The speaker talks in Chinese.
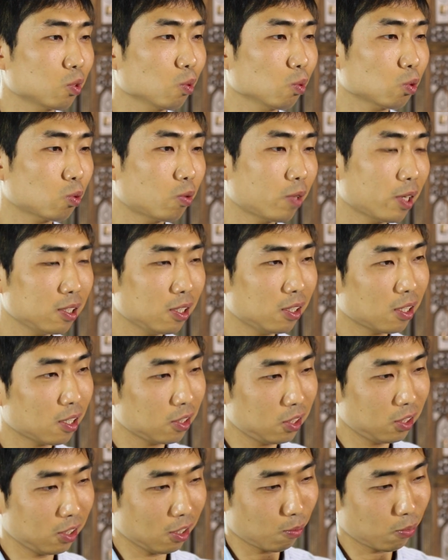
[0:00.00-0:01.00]
有时候突然间
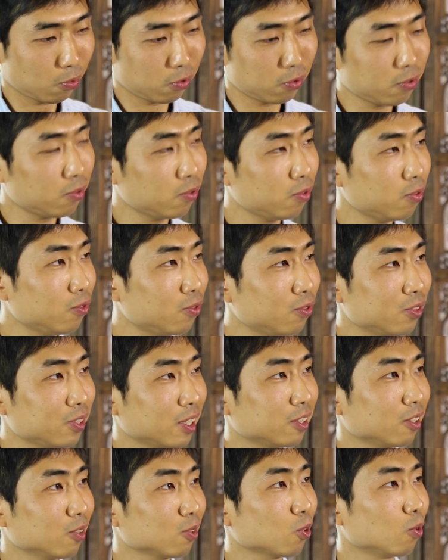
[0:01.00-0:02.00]
那血噗一
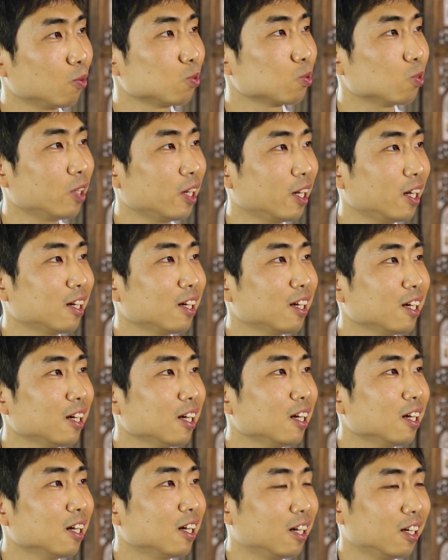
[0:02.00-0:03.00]
下就冲出来
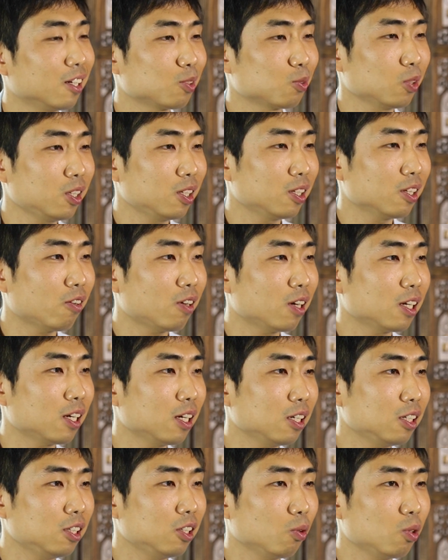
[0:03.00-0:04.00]
啊，所以的话
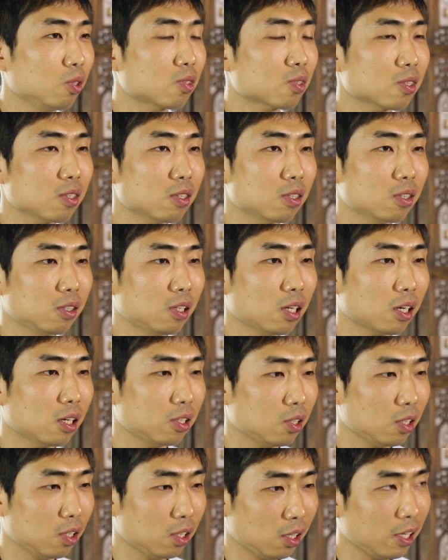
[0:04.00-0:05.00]
呢，有一次那
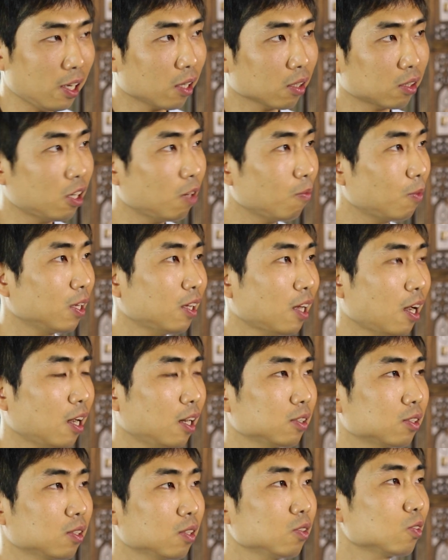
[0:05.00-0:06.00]
个量特别
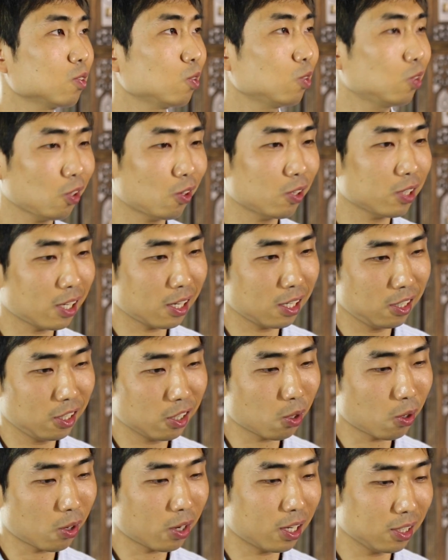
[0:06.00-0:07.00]
大，甚至是掉下来
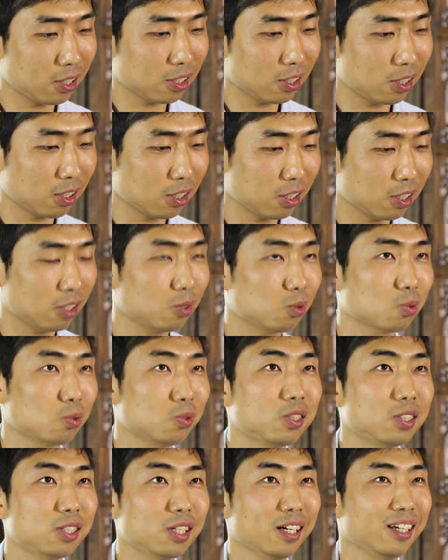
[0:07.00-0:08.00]
一块像那个
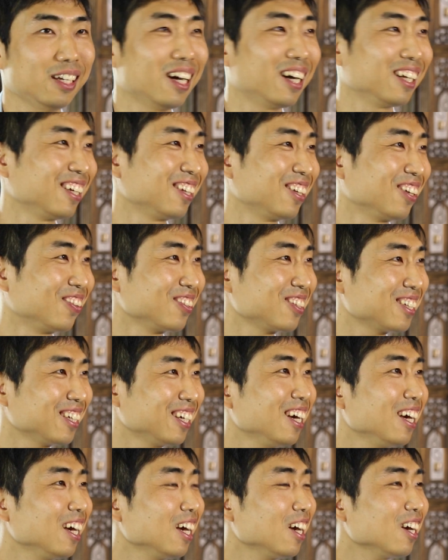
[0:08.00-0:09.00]
猪血一样的东
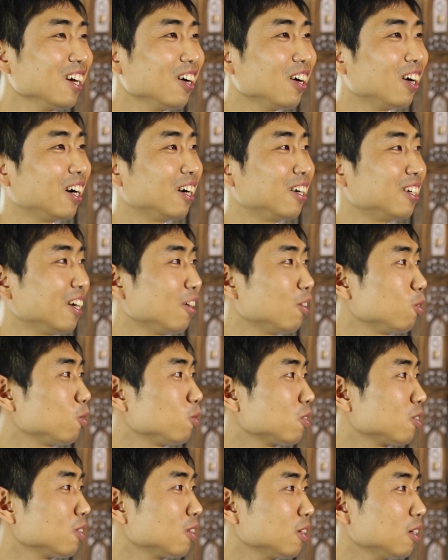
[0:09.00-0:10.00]
西啊，然
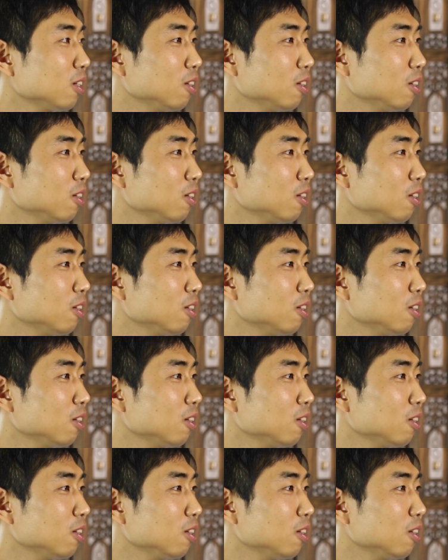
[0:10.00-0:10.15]
后。